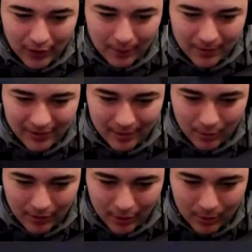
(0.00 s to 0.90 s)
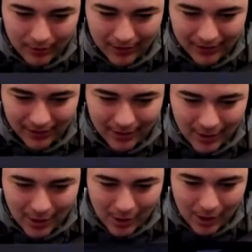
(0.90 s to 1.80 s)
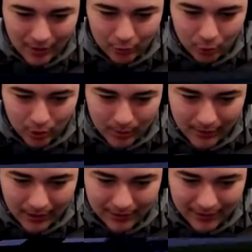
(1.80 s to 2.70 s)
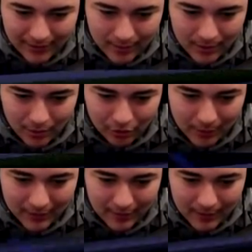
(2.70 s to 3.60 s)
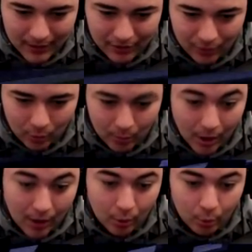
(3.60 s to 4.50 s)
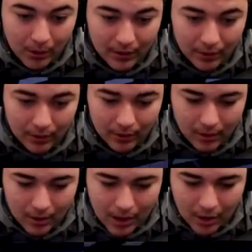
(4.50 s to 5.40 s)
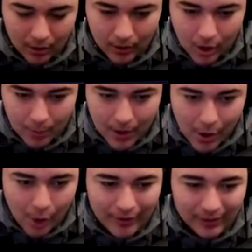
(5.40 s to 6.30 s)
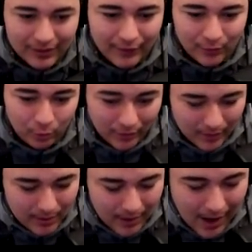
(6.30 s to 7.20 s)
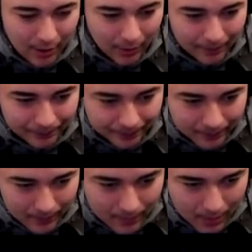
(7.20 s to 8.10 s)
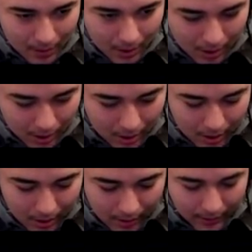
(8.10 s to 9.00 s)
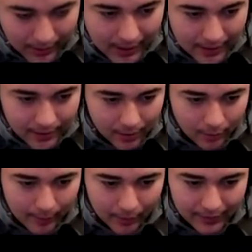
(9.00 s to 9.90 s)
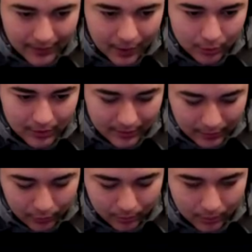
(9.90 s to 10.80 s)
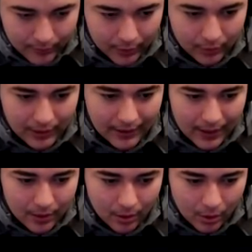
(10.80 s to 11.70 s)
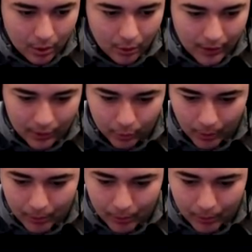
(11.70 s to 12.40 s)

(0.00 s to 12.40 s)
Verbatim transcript: lui faire un piège les amis, on va voir comment il va réagir On va voir du coup comment il va réagir les amis J'espère qu'il va bien réagir ou, bah, ou pas d'ailleurs Alors hop, on va attendre qu'il fasse le tour les amis Alors euh, rails, on va prendre des rails de détection, enfin de, les rails euh, voilà, de